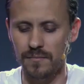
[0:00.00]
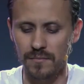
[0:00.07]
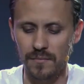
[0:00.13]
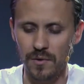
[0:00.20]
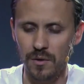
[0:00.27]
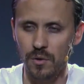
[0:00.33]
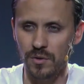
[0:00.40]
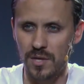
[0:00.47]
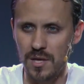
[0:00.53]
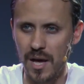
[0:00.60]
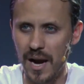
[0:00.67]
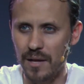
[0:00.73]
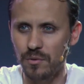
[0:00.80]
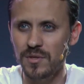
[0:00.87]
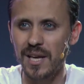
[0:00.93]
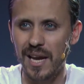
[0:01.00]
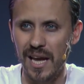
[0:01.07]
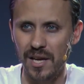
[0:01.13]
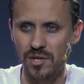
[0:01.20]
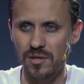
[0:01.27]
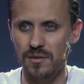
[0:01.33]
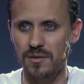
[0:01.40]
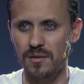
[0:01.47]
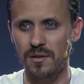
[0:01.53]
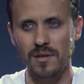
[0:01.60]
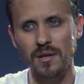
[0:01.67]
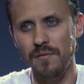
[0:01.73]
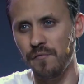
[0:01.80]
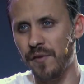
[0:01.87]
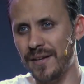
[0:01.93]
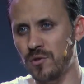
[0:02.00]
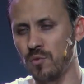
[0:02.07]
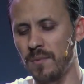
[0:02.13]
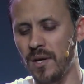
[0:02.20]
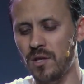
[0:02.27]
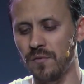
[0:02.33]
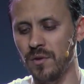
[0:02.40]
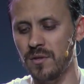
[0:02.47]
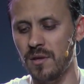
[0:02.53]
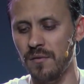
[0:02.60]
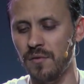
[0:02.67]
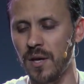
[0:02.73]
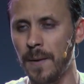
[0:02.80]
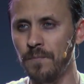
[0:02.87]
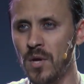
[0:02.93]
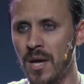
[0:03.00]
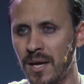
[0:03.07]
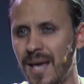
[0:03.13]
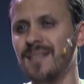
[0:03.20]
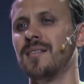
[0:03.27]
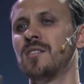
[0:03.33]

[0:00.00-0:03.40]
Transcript: considerados hereges, e facilmente você vê que essas